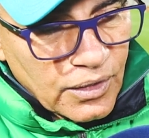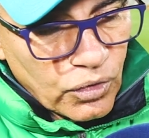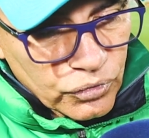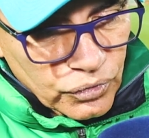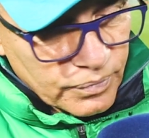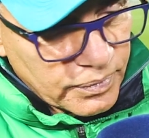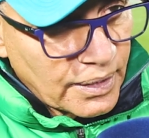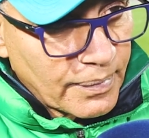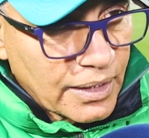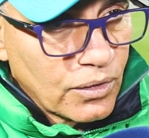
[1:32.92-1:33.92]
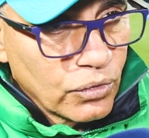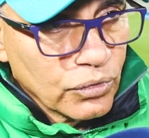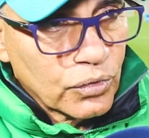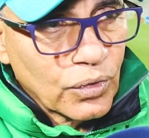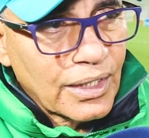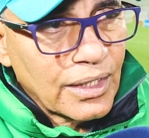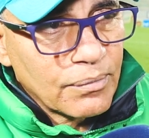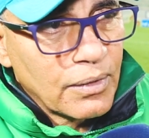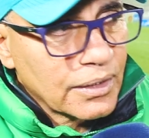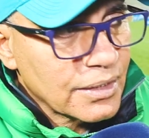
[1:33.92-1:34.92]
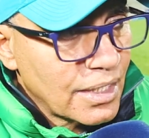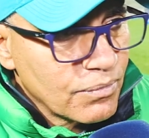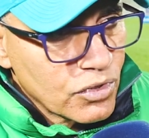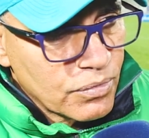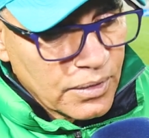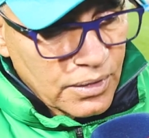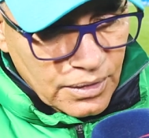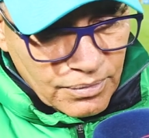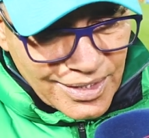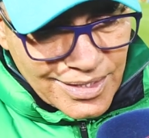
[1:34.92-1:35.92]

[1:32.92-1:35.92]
الحدود بالطبع كاين الحدود كره القدم ما تتامنش ما